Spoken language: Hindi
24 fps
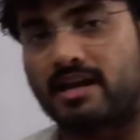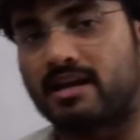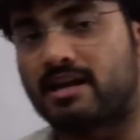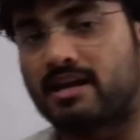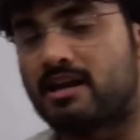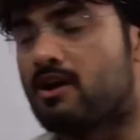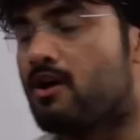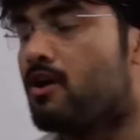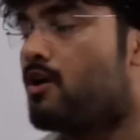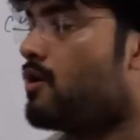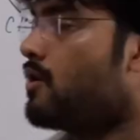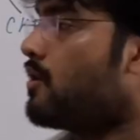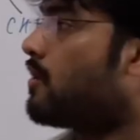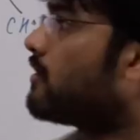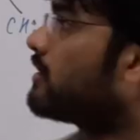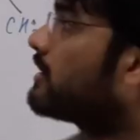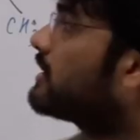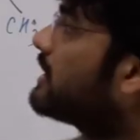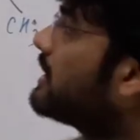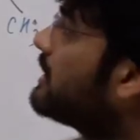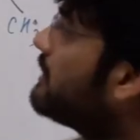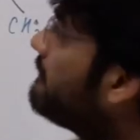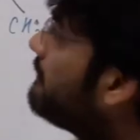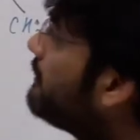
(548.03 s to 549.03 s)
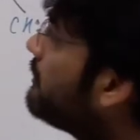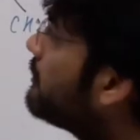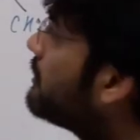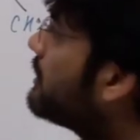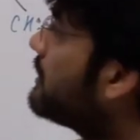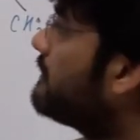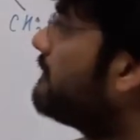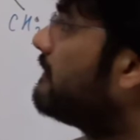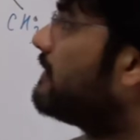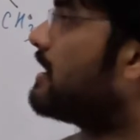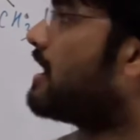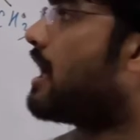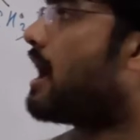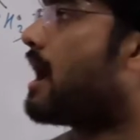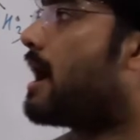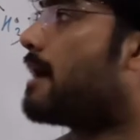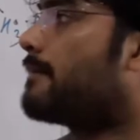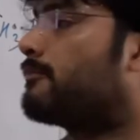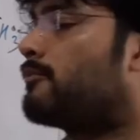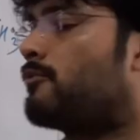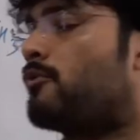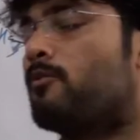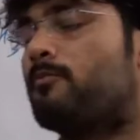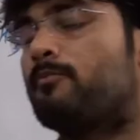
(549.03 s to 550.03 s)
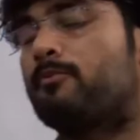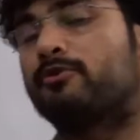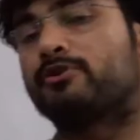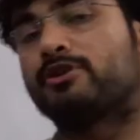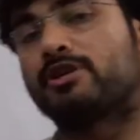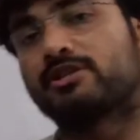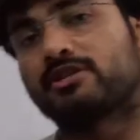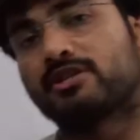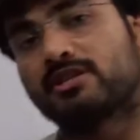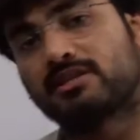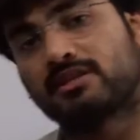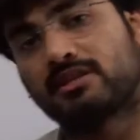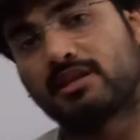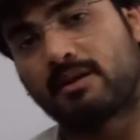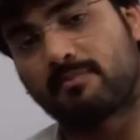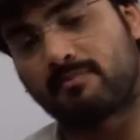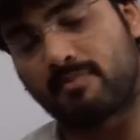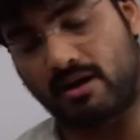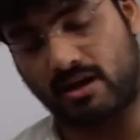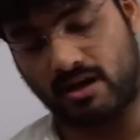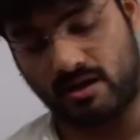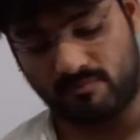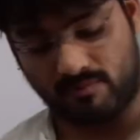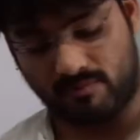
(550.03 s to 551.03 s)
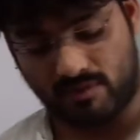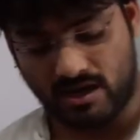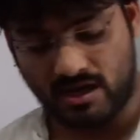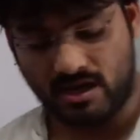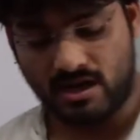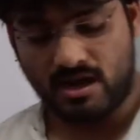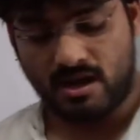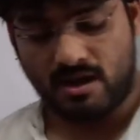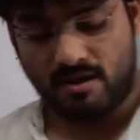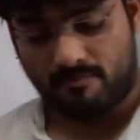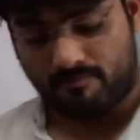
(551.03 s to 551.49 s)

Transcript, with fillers: है और केवल और केवल आपको प्रोजेक्शन के बारे में